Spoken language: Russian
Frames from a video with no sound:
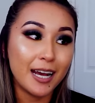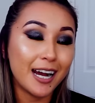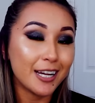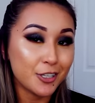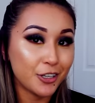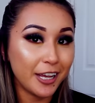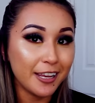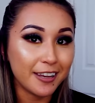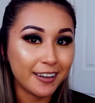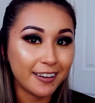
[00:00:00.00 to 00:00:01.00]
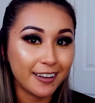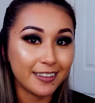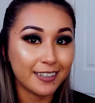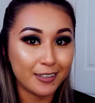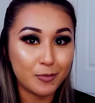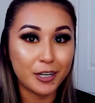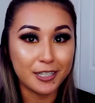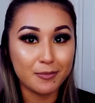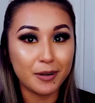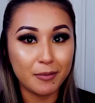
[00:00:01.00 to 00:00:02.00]
ожирение – это их номер
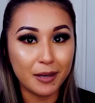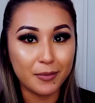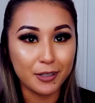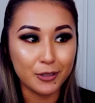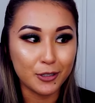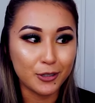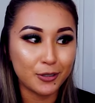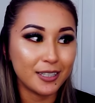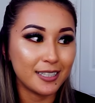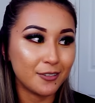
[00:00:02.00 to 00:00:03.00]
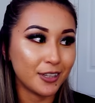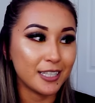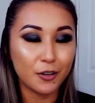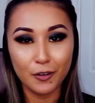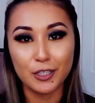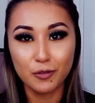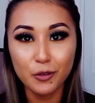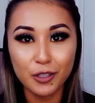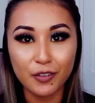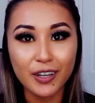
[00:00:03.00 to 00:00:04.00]
один проблема, то что из-за вот этих
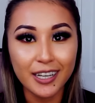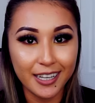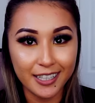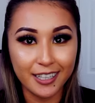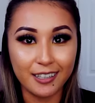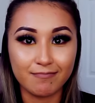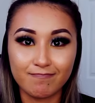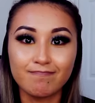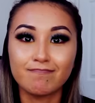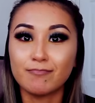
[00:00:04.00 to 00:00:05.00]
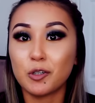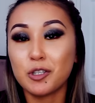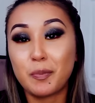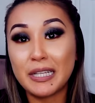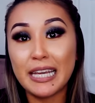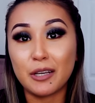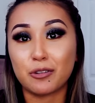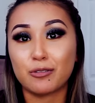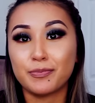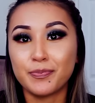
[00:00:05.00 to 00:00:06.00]
фастфудов они просто полнеют.
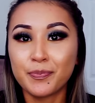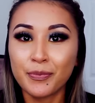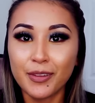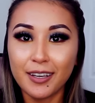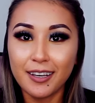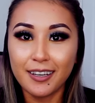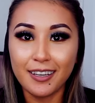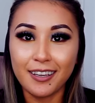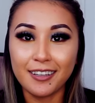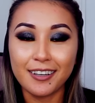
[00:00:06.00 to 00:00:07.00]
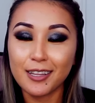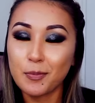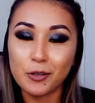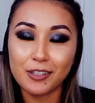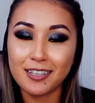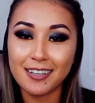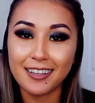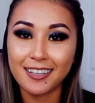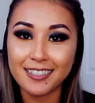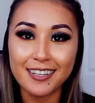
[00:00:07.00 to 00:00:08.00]
И иногда просто нельзя
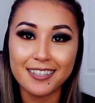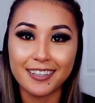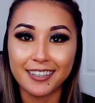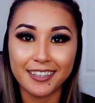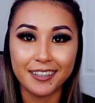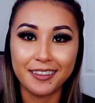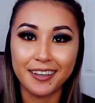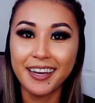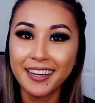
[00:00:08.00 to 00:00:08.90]
отказаться от этой еды.